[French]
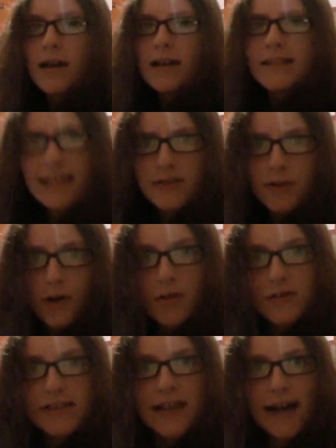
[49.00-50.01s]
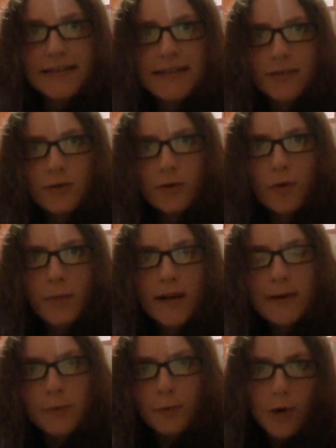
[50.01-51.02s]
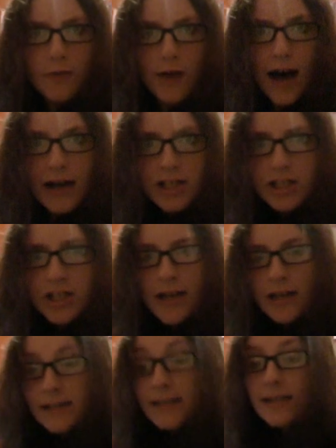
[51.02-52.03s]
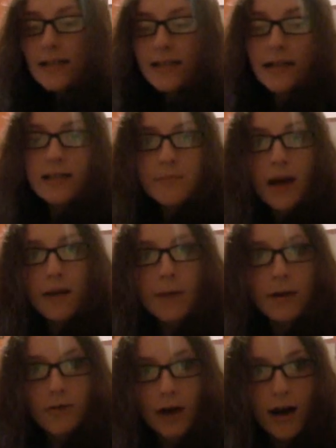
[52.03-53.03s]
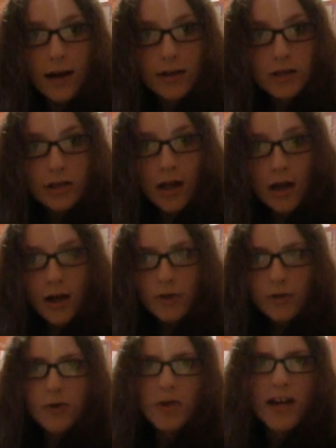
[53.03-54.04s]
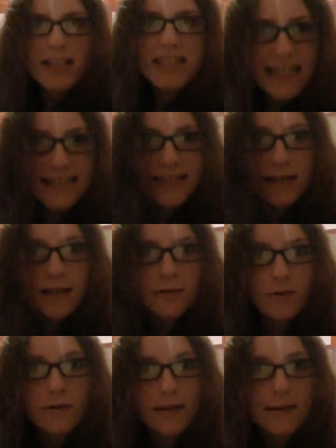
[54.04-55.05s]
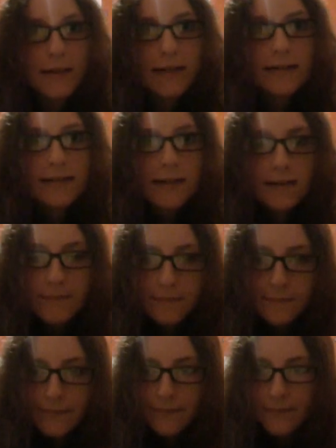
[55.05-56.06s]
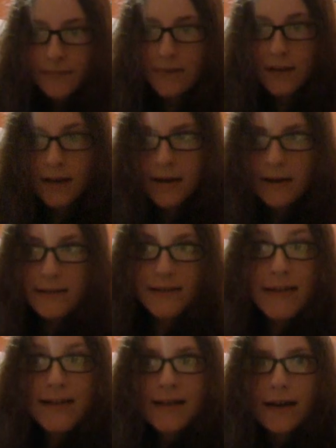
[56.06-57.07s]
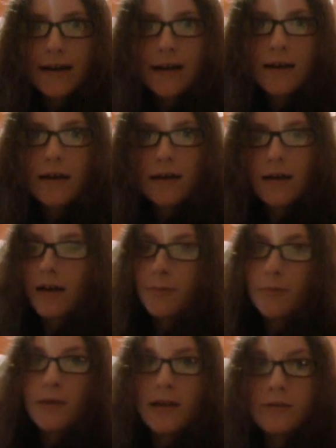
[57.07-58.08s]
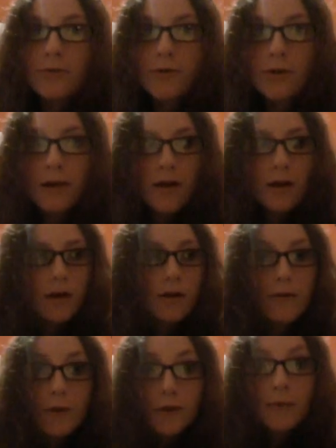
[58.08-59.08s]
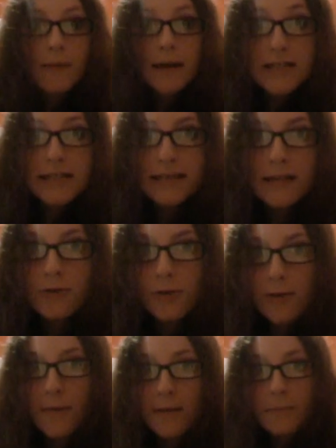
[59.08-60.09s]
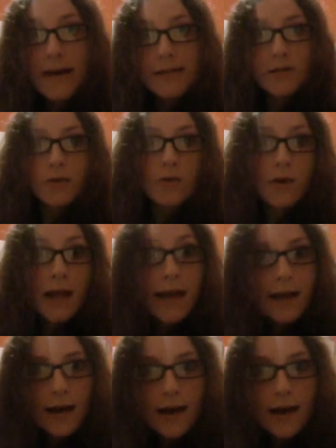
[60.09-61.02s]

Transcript: Qui te rend si hardi de troubler mon breuvage dit cet animal plein de rage. Tu seras châtié de ta témérité. Sire, répond l'agneau, que votre majesté ne se mette pas en colère,